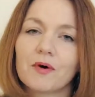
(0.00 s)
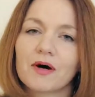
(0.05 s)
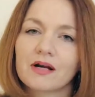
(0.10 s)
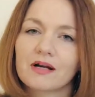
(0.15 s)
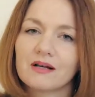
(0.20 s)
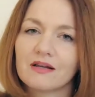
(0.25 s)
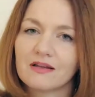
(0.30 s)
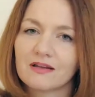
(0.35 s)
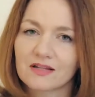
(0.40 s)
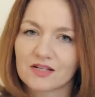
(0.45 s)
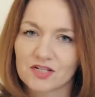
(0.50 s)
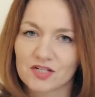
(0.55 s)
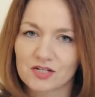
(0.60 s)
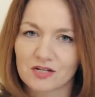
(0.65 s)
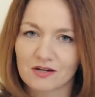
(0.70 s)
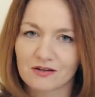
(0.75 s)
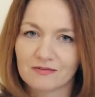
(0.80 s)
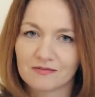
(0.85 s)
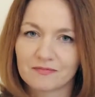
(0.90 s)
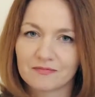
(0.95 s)

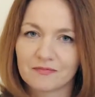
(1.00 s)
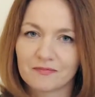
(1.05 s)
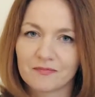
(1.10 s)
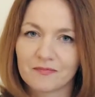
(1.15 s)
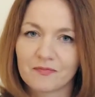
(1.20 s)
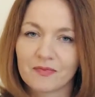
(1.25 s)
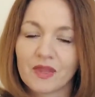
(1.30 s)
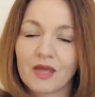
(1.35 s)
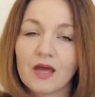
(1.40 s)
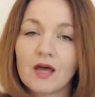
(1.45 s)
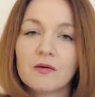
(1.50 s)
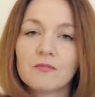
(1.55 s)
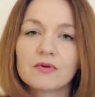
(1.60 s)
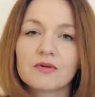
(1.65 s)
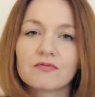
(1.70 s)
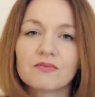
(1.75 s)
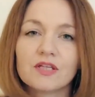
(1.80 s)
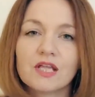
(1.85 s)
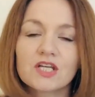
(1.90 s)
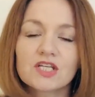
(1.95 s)
Парлержа.
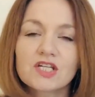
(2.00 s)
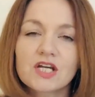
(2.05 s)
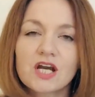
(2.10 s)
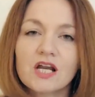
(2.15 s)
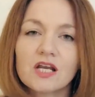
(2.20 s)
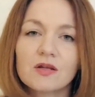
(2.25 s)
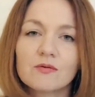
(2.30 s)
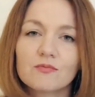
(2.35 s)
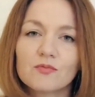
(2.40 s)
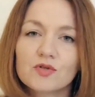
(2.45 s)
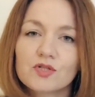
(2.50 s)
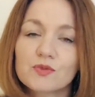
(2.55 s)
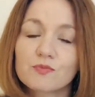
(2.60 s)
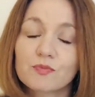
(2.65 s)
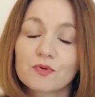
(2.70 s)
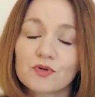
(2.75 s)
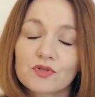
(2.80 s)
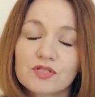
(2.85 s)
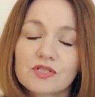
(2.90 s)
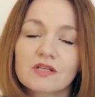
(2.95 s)
Первоначально мост
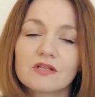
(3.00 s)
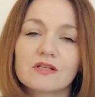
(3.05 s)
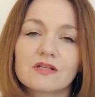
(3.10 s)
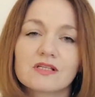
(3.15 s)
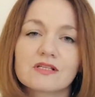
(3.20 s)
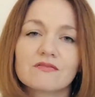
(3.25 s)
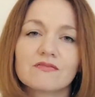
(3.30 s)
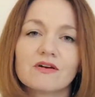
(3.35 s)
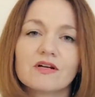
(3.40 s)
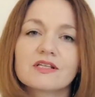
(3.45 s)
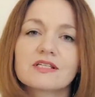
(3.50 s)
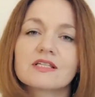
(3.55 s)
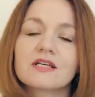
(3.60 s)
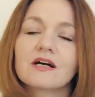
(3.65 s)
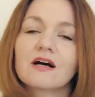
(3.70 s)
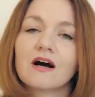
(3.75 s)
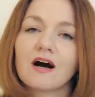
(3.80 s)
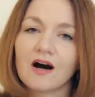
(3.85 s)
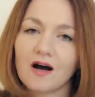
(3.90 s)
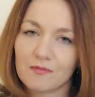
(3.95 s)
просто назывался
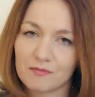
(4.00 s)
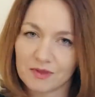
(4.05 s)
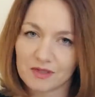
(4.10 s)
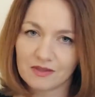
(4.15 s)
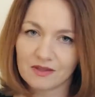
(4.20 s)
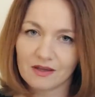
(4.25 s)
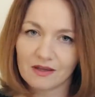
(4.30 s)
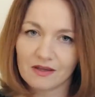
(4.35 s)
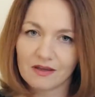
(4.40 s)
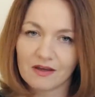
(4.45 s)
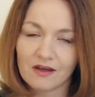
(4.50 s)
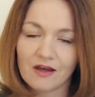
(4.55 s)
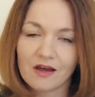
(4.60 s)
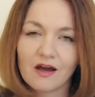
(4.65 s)
Каменный,